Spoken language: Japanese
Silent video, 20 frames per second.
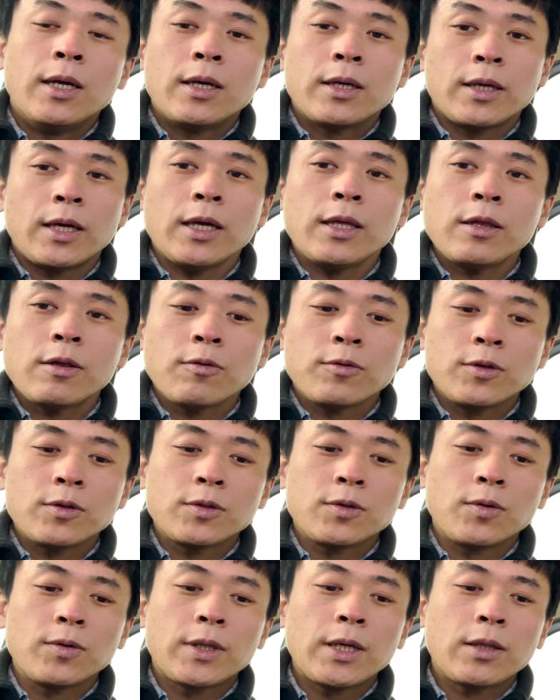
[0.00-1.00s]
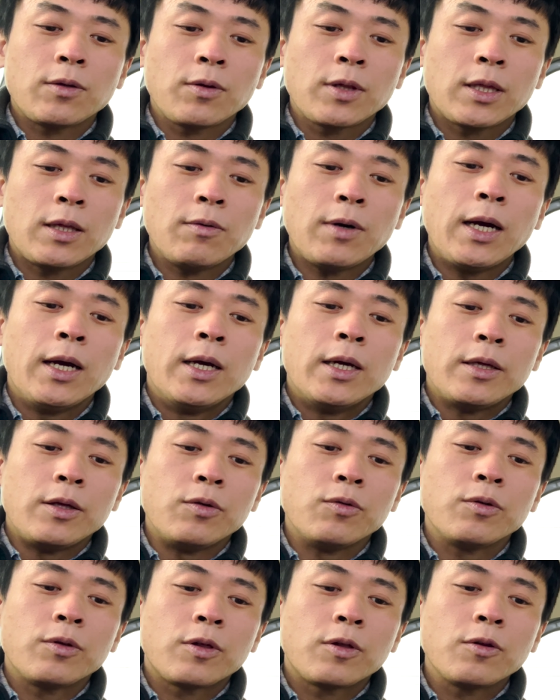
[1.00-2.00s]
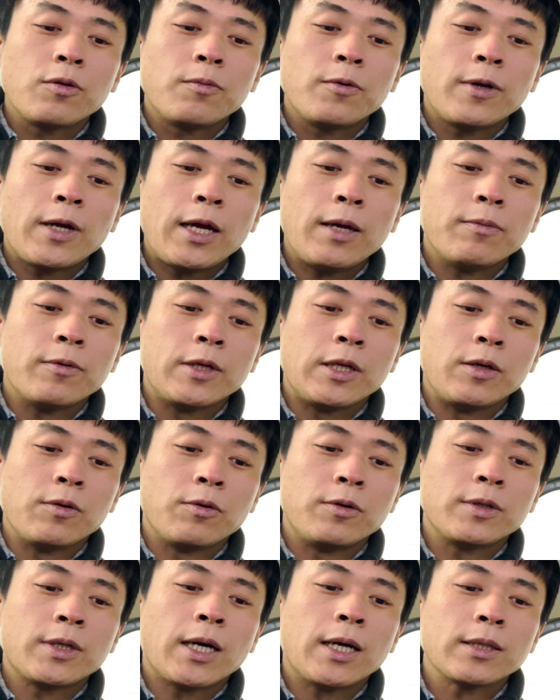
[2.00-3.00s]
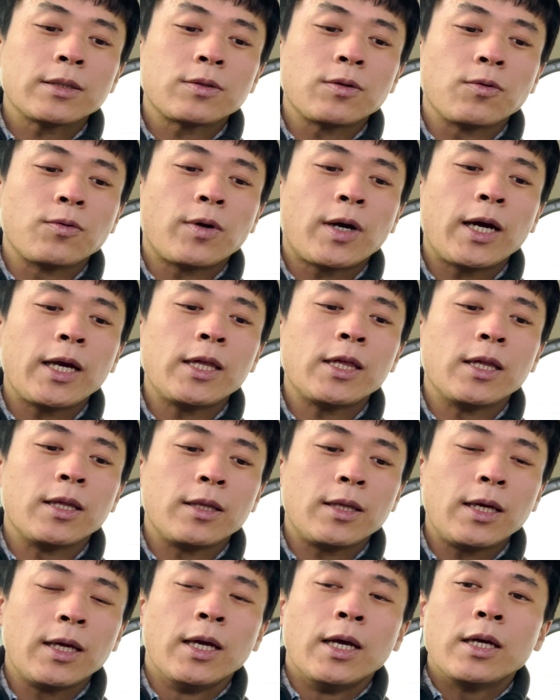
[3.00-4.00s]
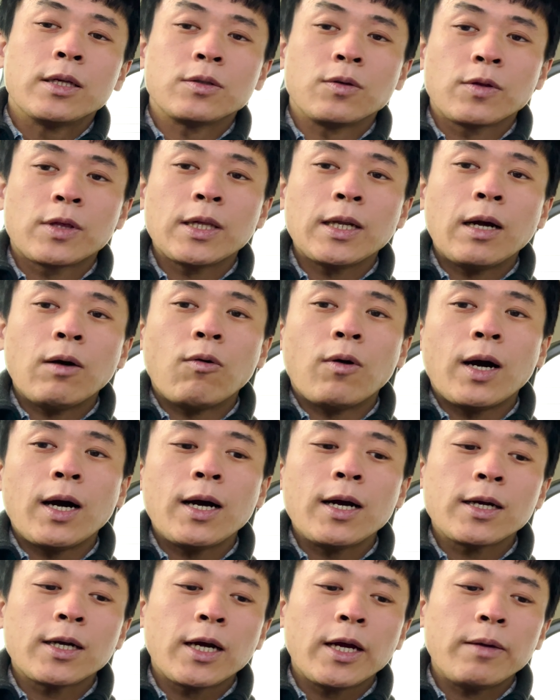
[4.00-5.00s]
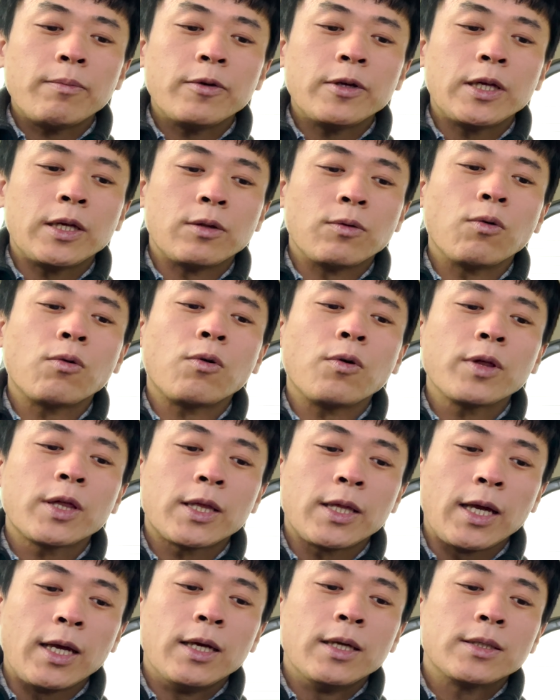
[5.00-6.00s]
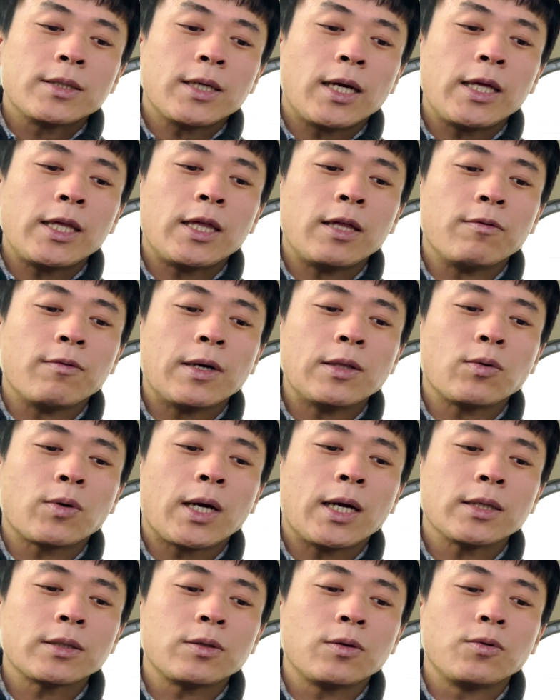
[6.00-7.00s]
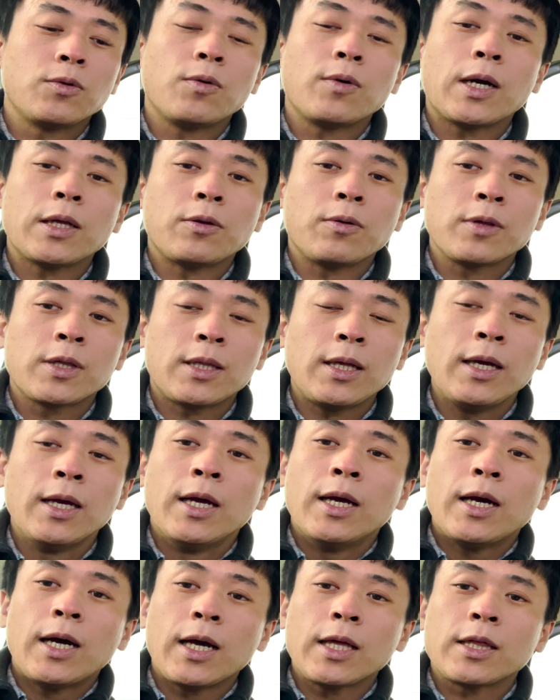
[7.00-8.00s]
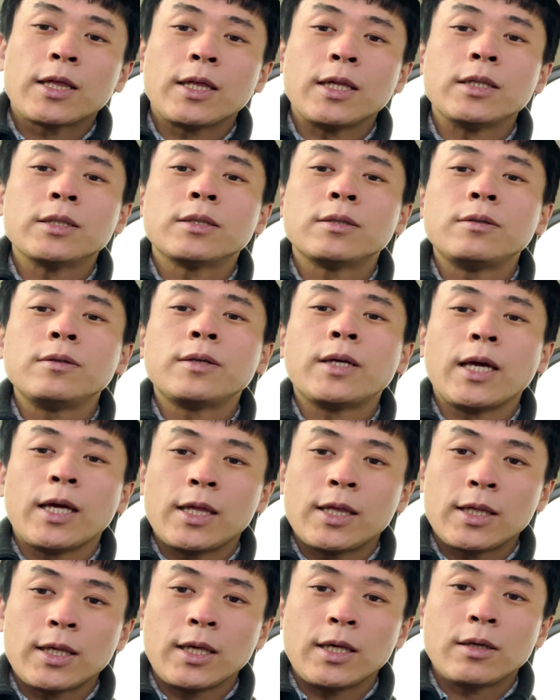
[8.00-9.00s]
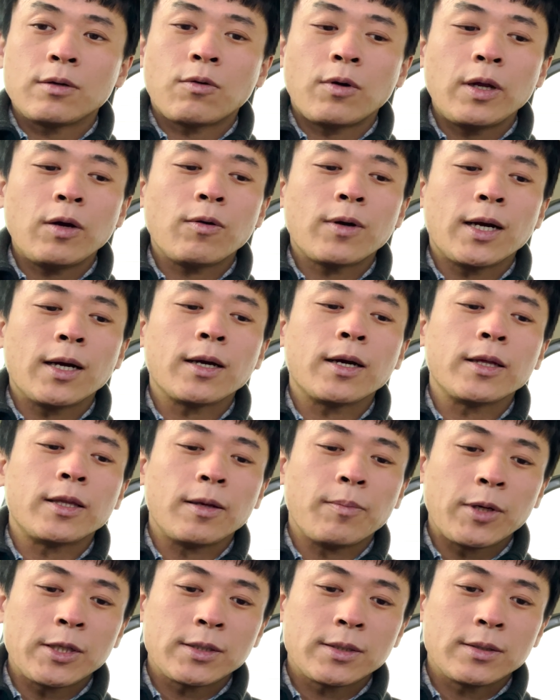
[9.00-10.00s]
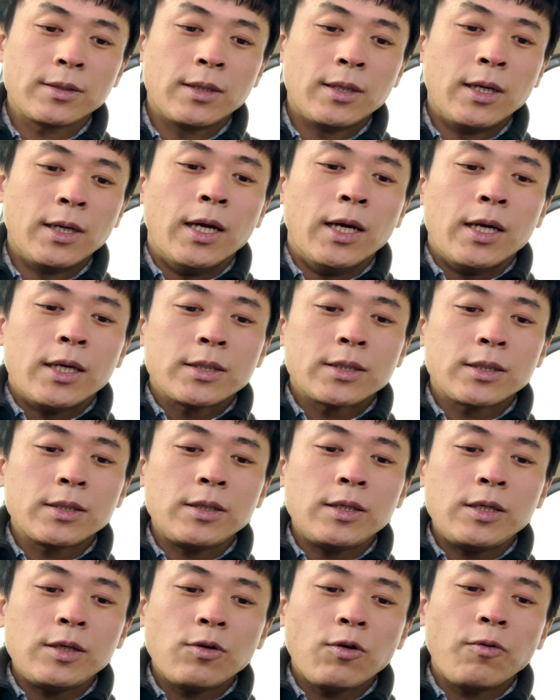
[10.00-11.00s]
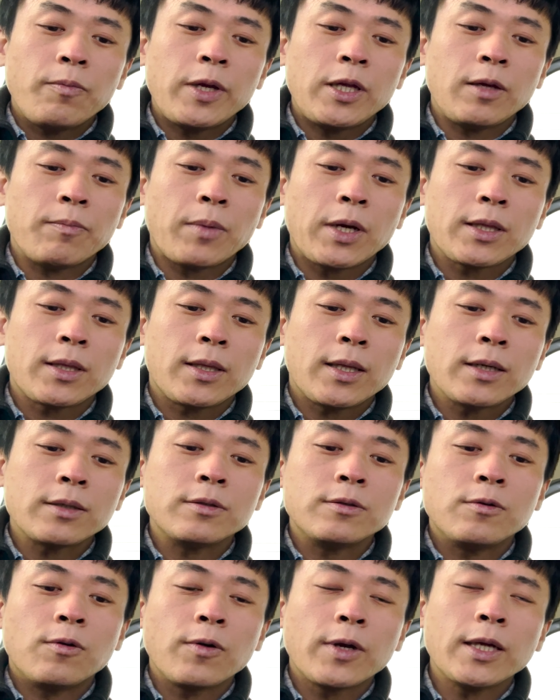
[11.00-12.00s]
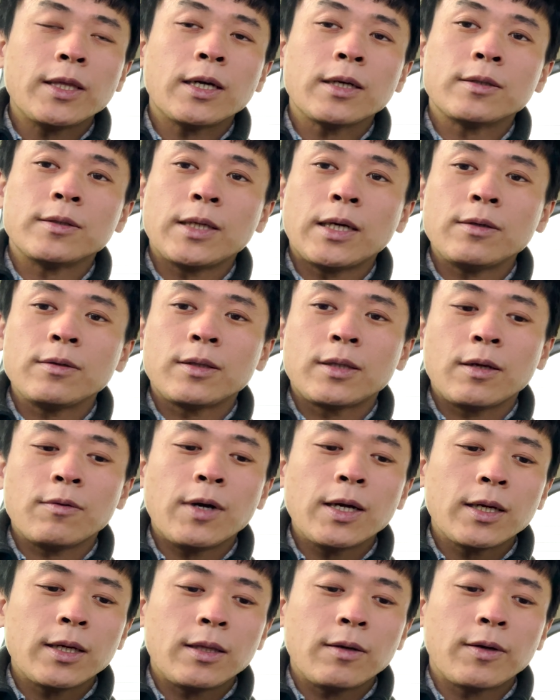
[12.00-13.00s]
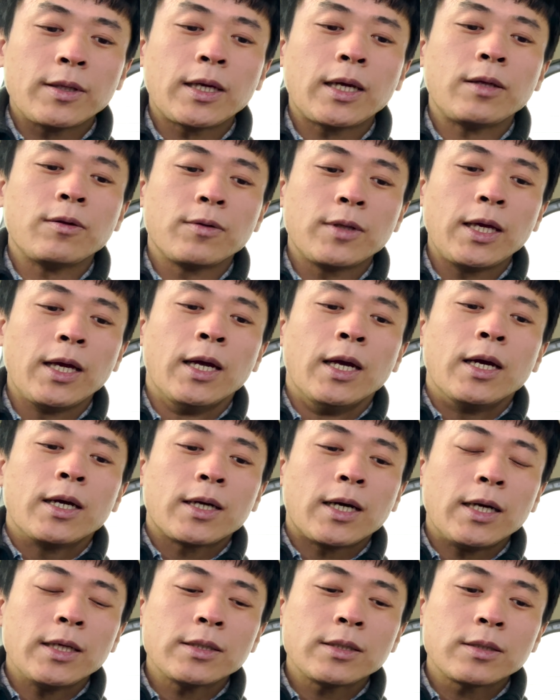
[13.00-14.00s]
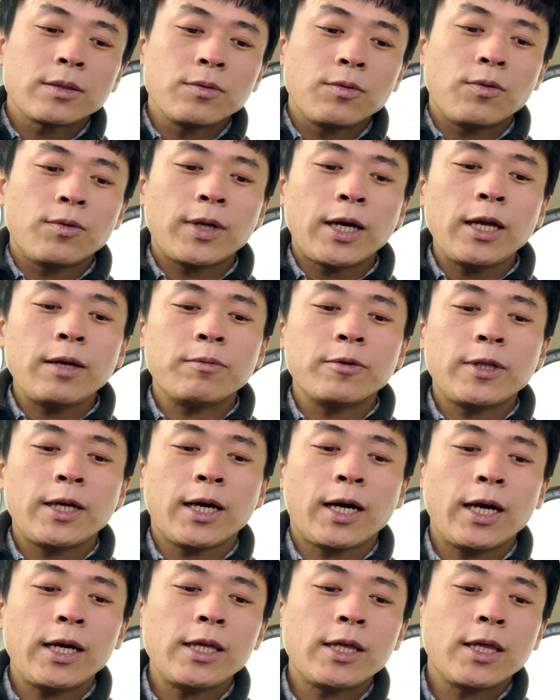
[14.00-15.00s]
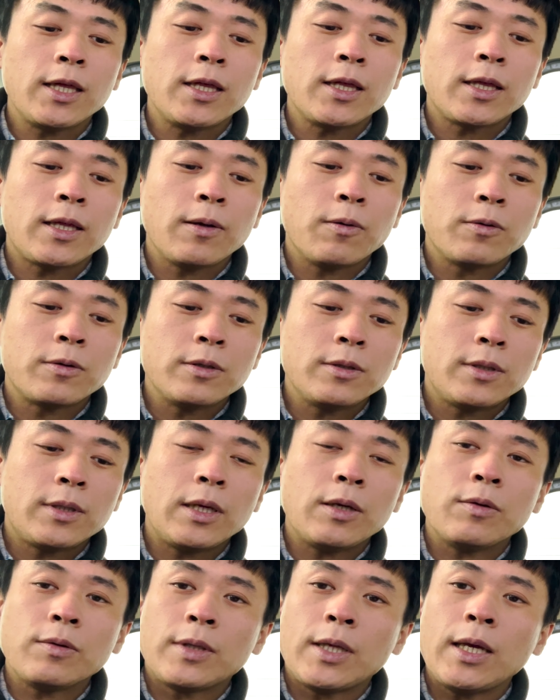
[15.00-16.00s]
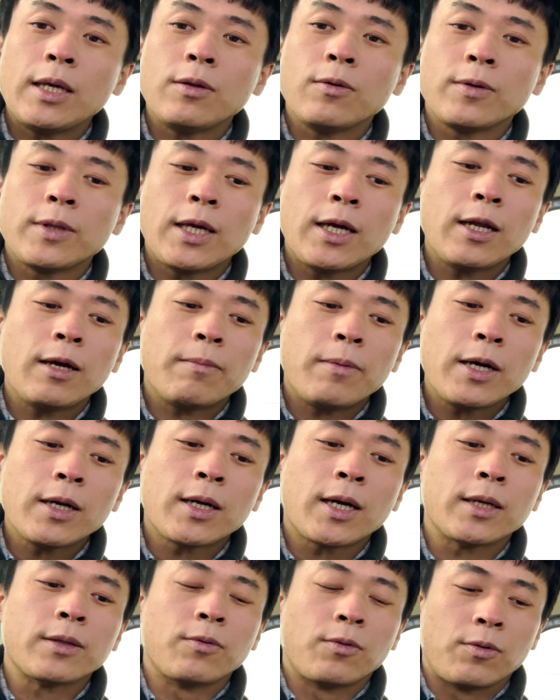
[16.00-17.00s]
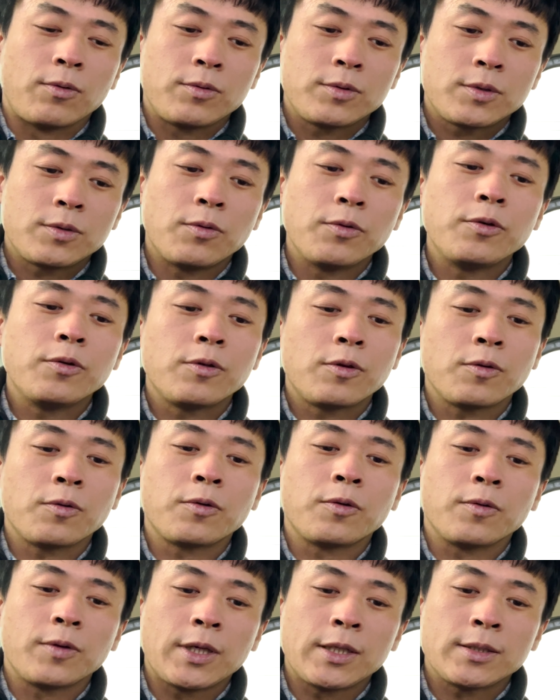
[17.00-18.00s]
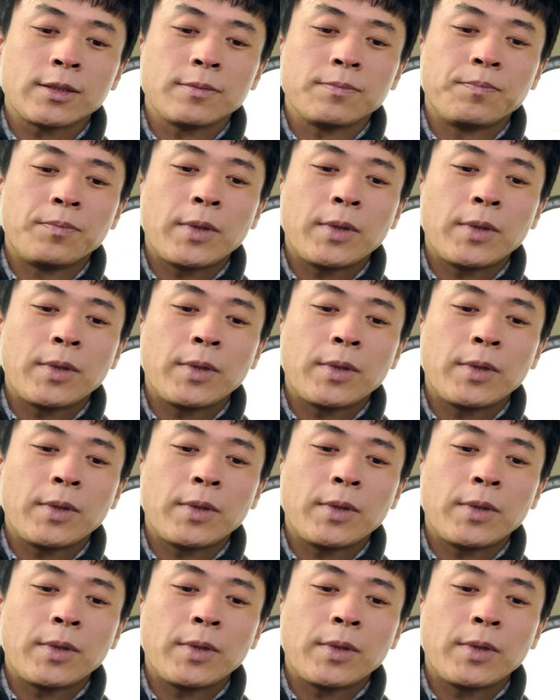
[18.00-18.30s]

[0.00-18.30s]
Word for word: 現状の想定としては YouTube ライブによる感想の配信でそちらをアーカイブに残して最新話の感想動画として発信する形式これを考えています水曜日に全く動けなくなるってわけではないので感想をライブで配信しておくっていう程度ならば可能そういう状況です